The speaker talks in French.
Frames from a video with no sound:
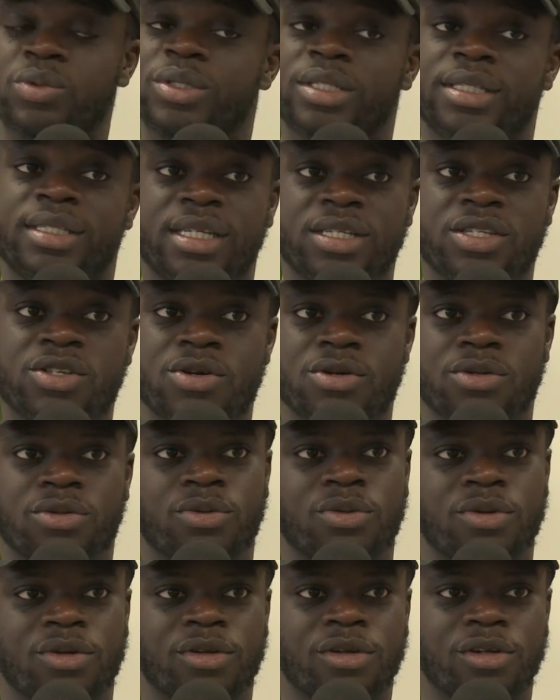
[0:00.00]
aussi 16 ans,
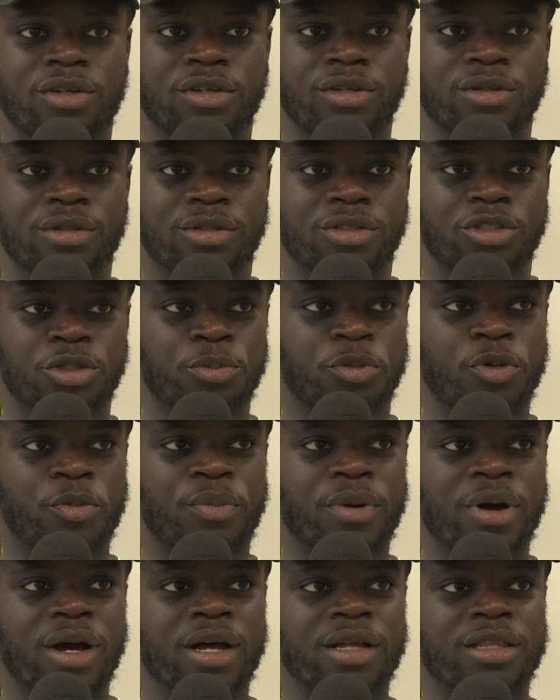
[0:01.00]
donc euh, tu ne peux
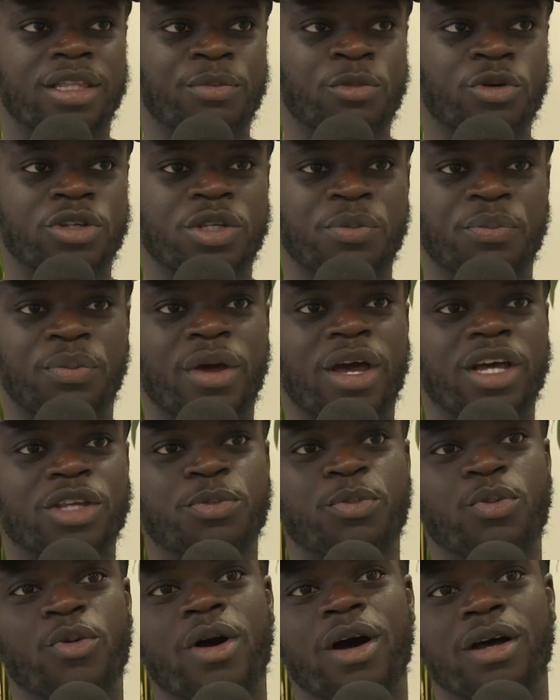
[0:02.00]
pas t'émanciper à
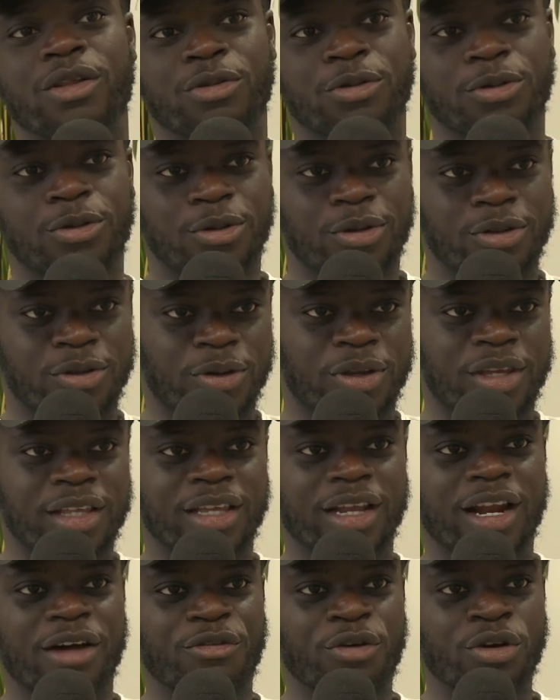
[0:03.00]
ce point de,
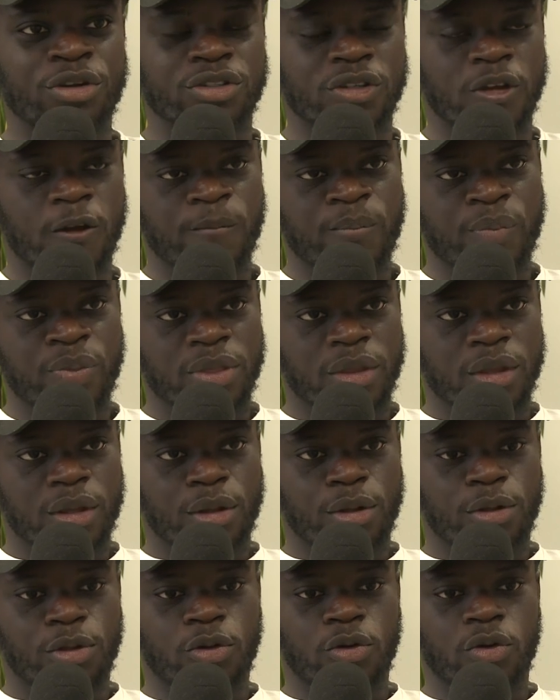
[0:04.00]
quitter la France.
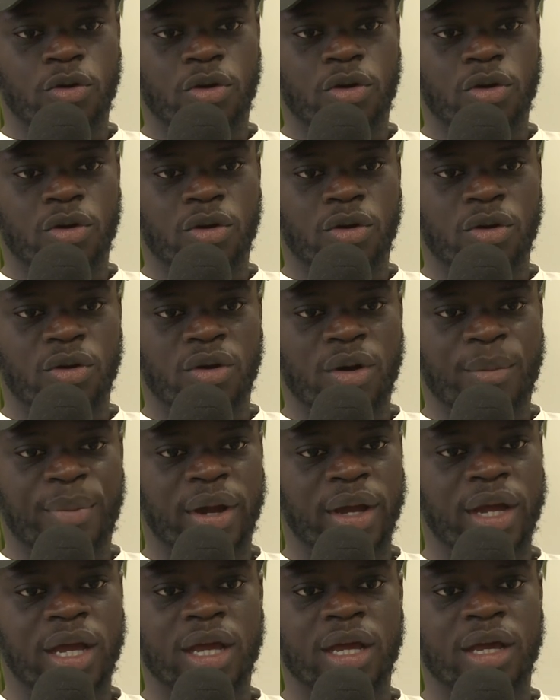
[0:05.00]
Donc euh,
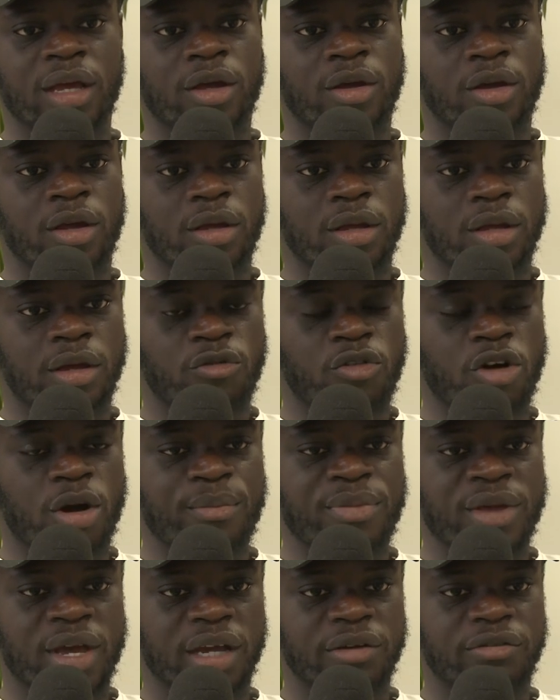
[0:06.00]
après avoir
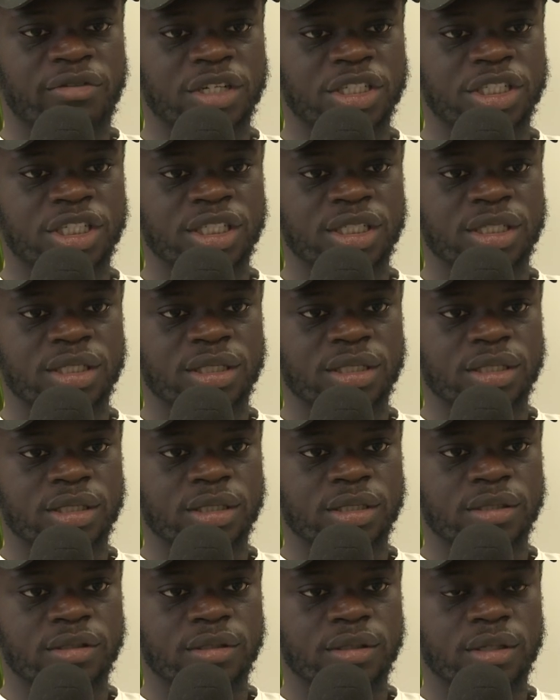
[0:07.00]
bien réfléchi,
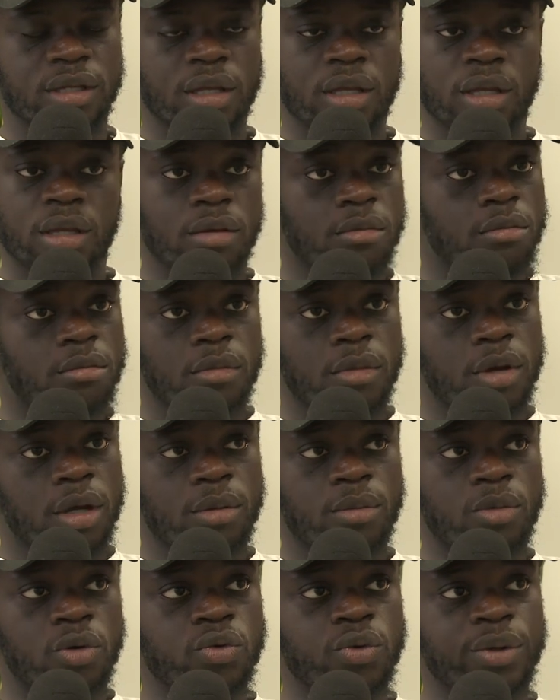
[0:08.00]

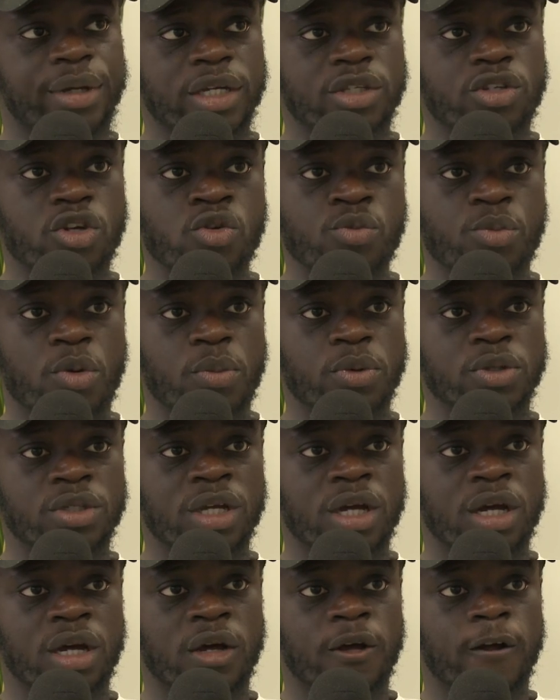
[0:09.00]
bon, Newcastle nous
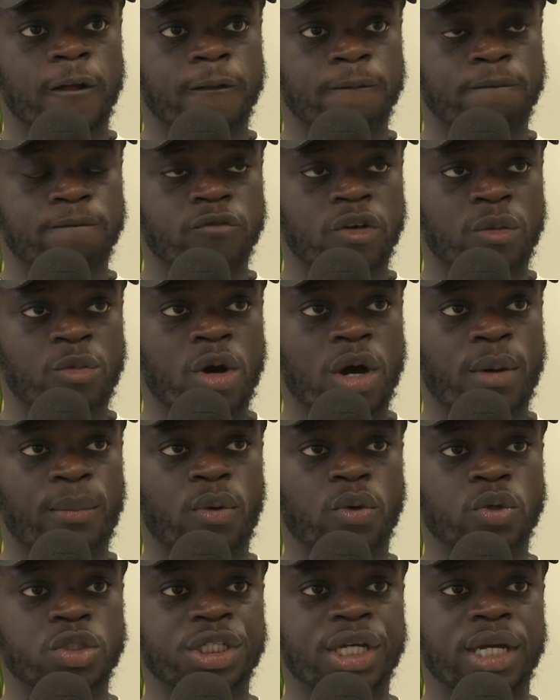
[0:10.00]
proposait un, vraiment un
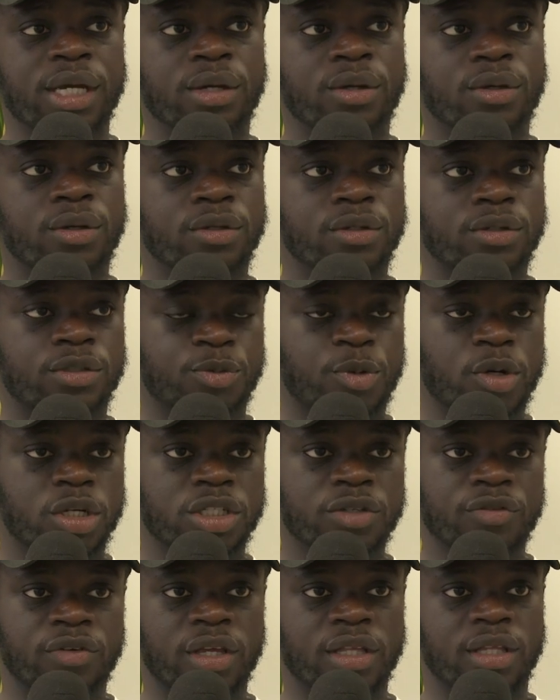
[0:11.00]
projet
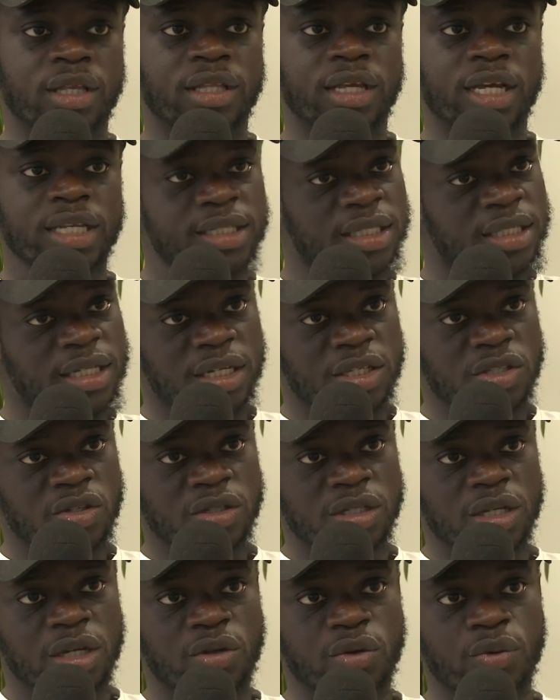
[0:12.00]
sportif qui était très
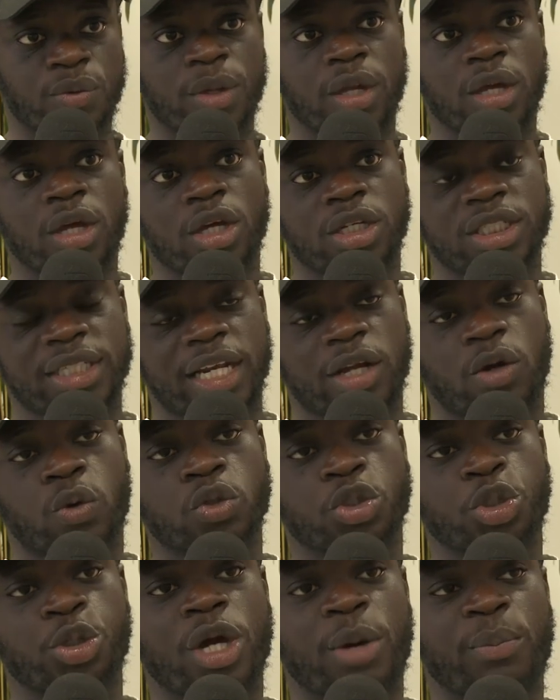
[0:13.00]
intéressant, c'est-à-dire que j'allais
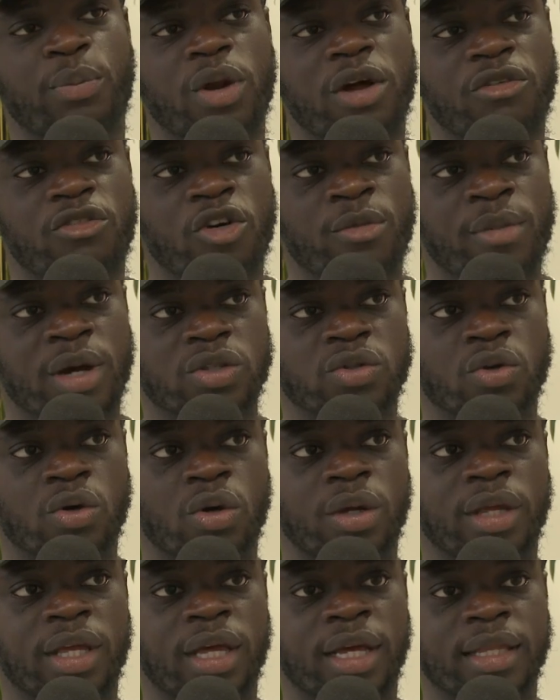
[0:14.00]
continuer un peu la
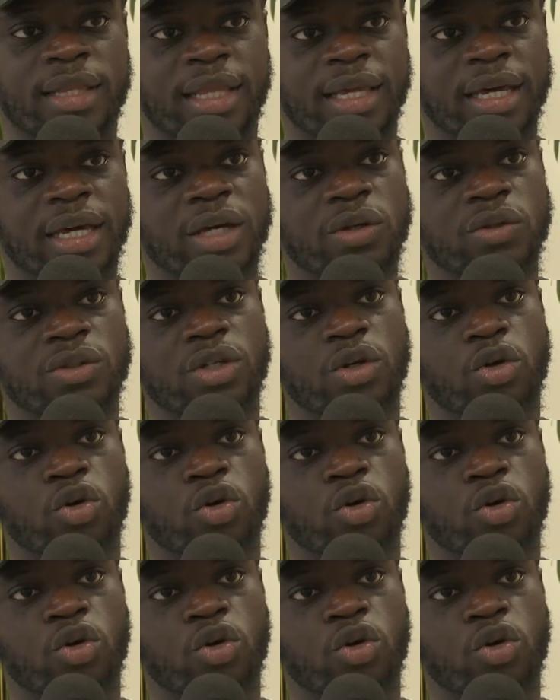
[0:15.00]
formation et intégrer aussi